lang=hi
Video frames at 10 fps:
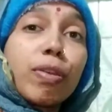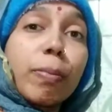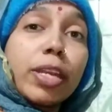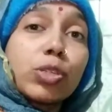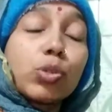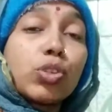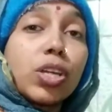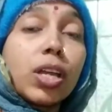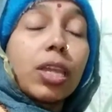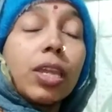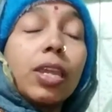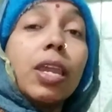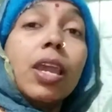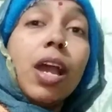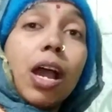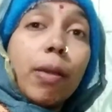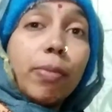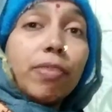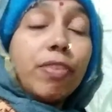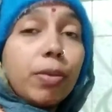फिर मैंने सोचा कि
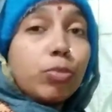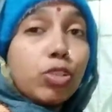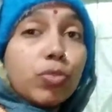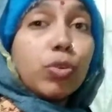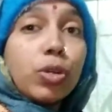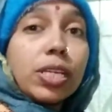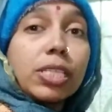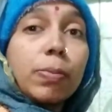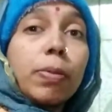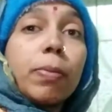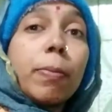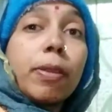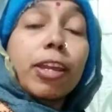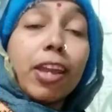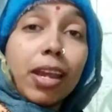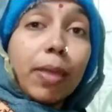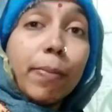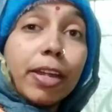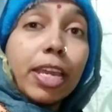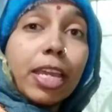अभी फिर मुझे वो रेसिपी प्रिपेयर करनी
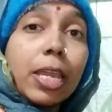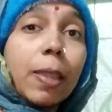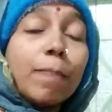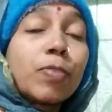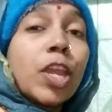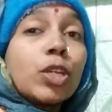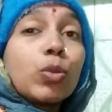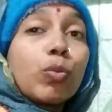पड़ेगी तो